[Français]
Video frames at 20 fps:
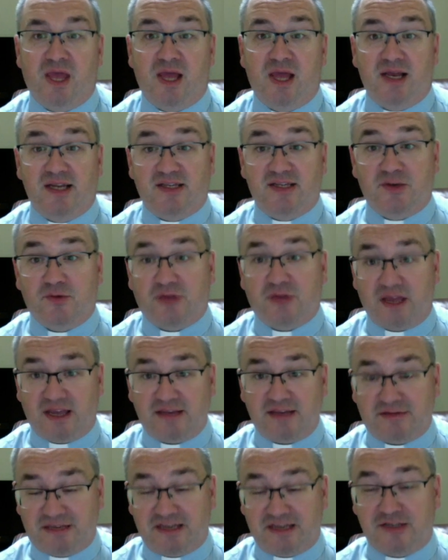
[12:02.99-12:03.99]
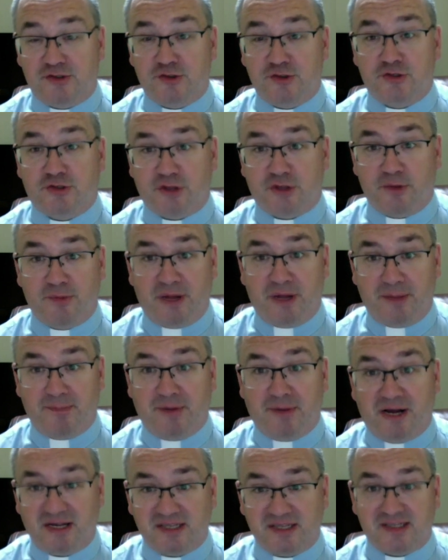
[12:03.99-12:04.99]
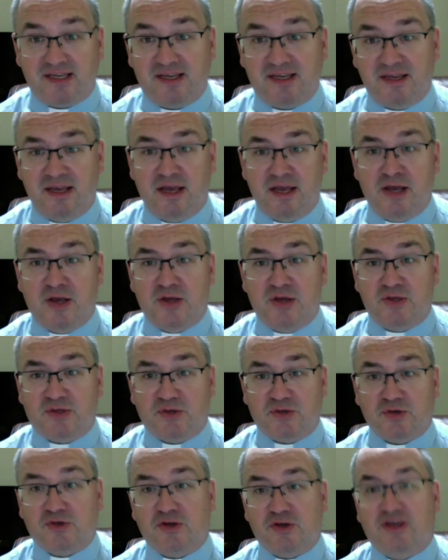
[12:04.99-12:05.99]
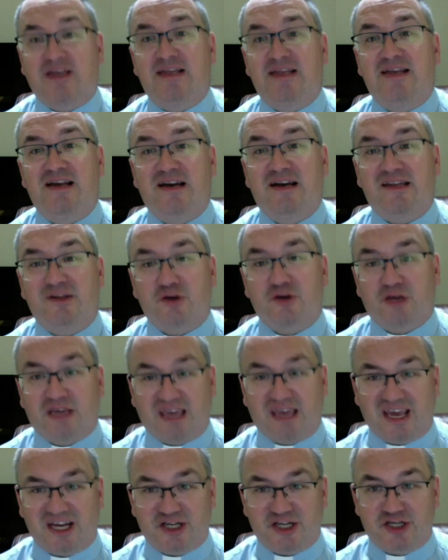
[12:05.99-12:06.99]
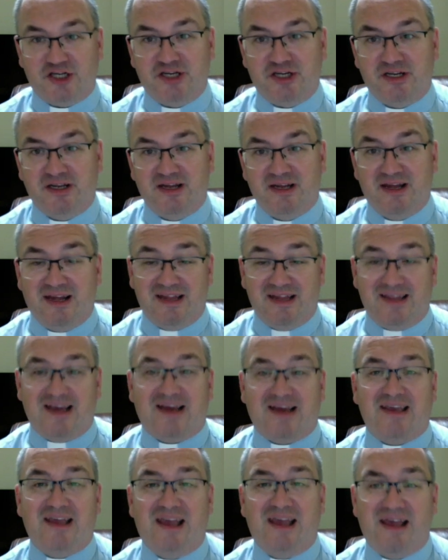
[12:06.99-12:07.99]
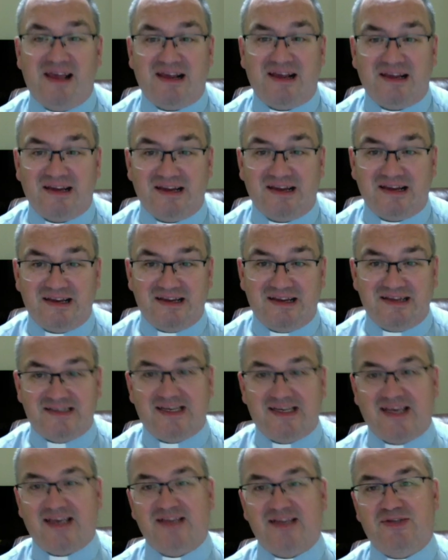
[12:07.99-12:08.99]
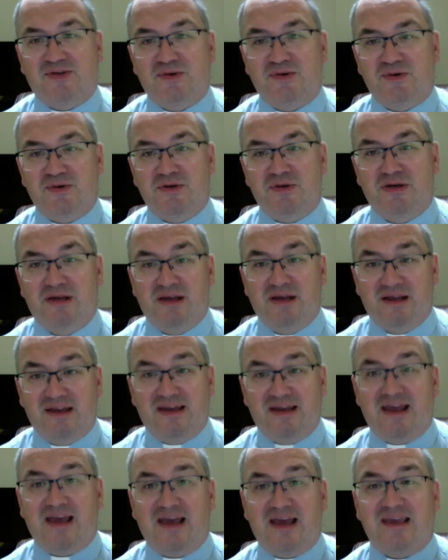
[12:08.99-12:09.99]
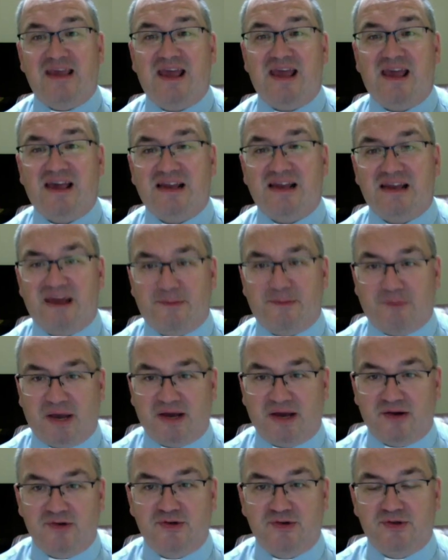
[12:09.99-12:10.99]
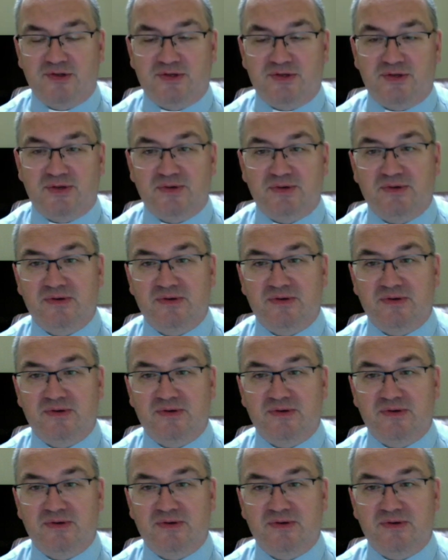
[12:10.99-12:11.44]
L'ésotérisme, c'est justement basé sur ce qu'il y a de caché derrière les Écritures, derrière la parole de Dieu.